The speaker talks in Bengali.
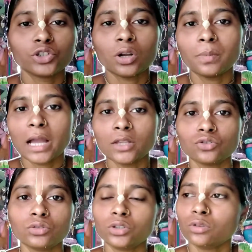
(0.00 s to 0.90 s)
করে সব
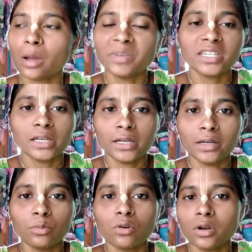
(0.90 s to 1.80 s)
কাজগুলোগুলো আমি সেরে
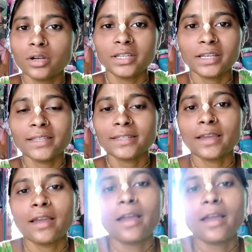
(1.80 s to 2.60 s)
নেব ঠিক আছে